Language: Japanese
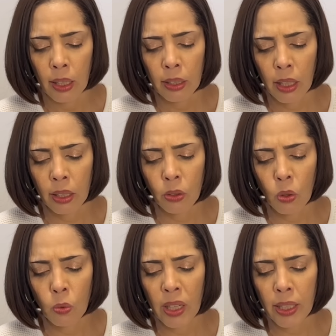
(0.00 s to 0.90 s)
結
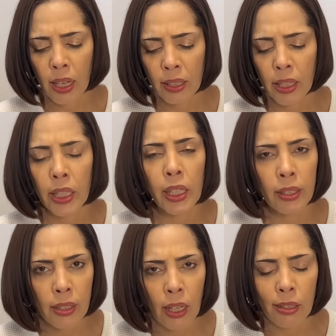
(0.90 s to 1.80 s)
婚は考えられ
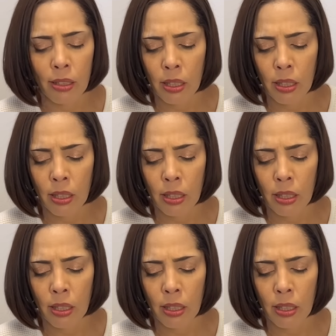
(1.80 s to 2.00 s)
ない、